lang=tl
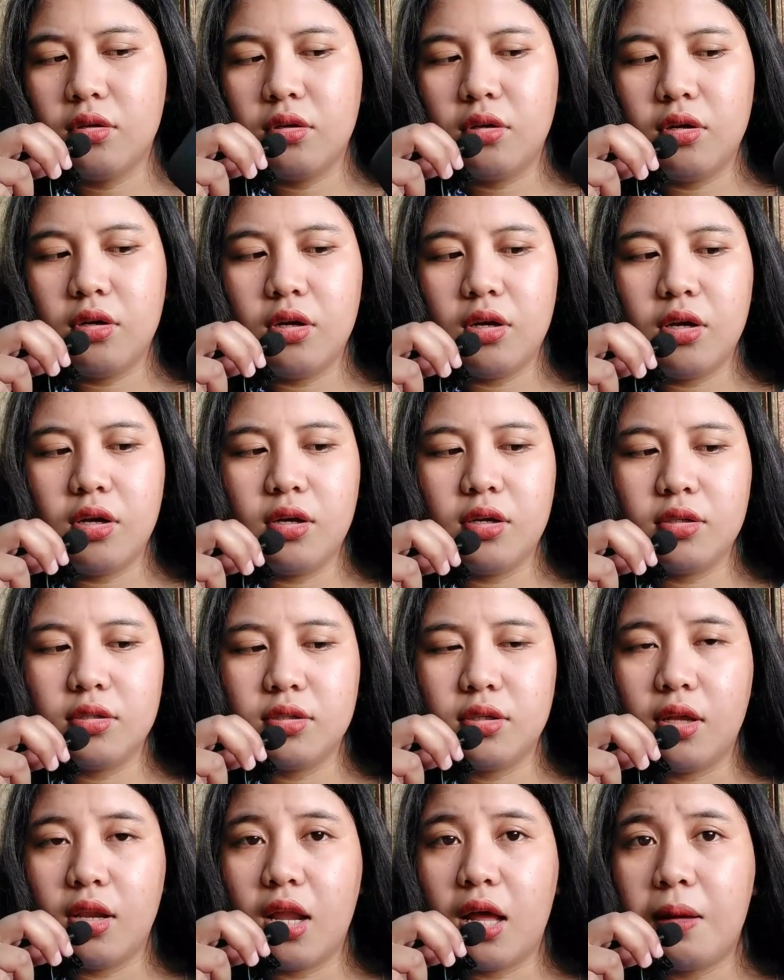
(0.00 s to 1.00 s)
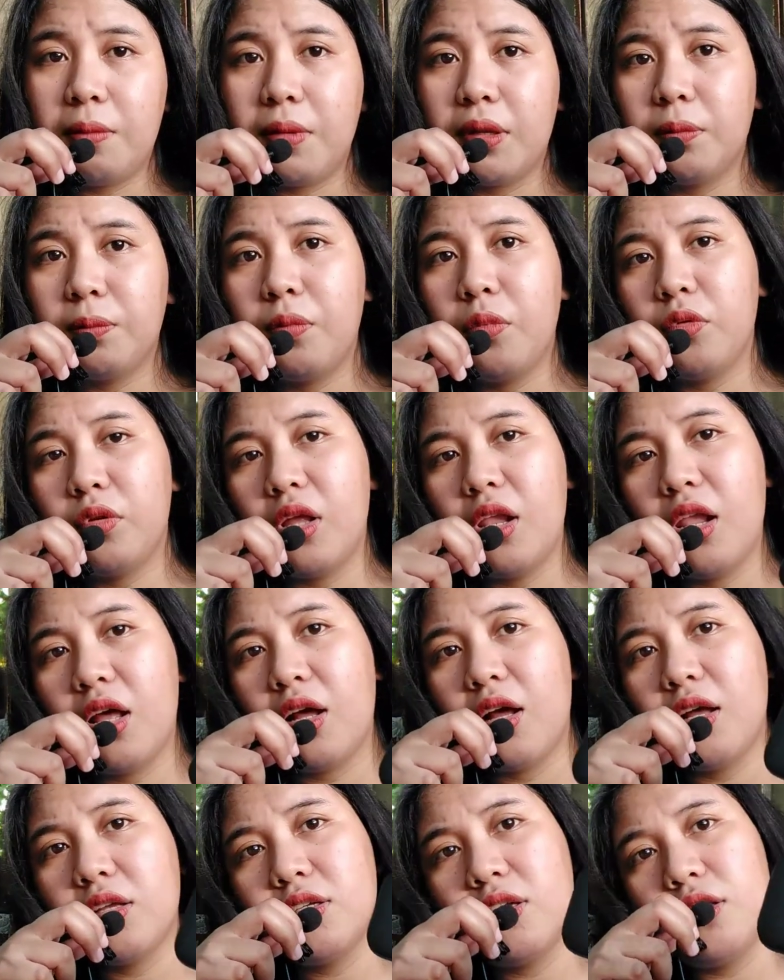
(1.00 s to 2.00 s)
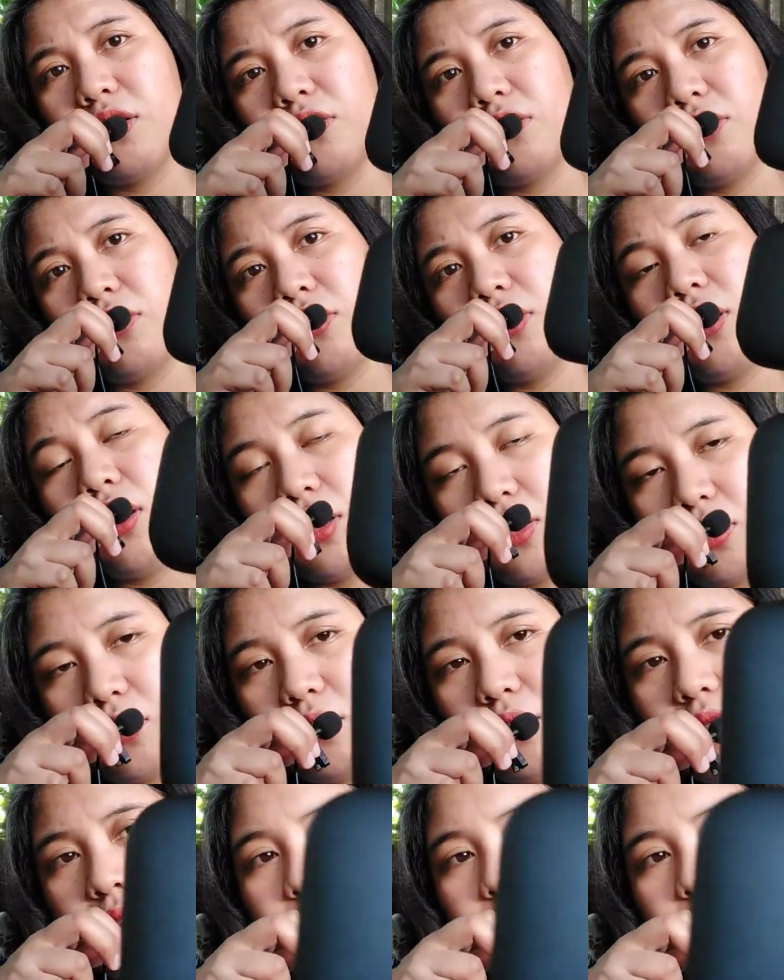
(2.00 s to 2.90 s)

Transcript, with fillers: Ay, salamat po talaga sa ito. Dito.